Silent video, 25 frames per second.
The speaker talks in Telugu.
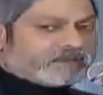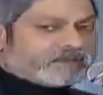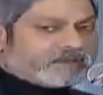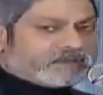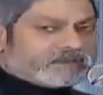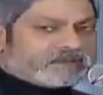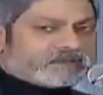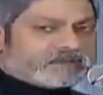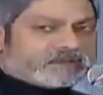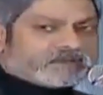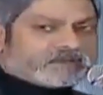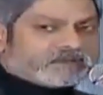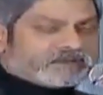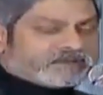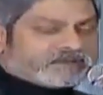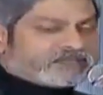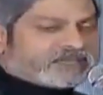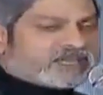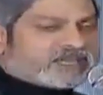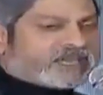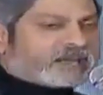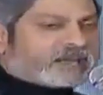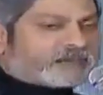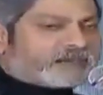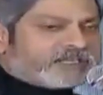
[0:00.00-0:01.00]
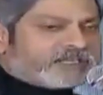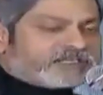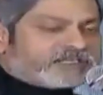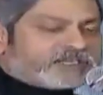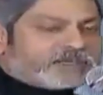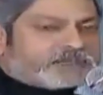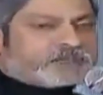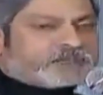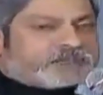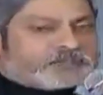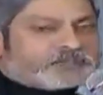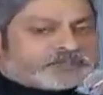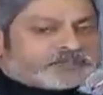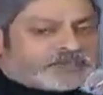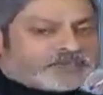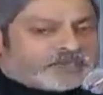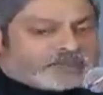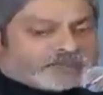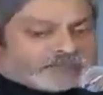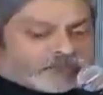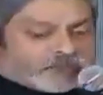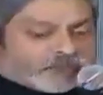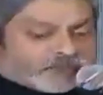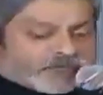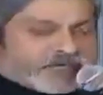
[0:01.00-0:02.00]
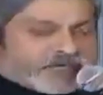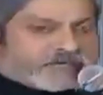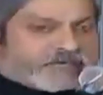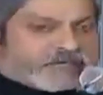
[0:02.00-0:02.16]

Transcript: ఇట్ చాలా మంచి రిపోర్ట్స్ ఉన్నాయి అబౌట్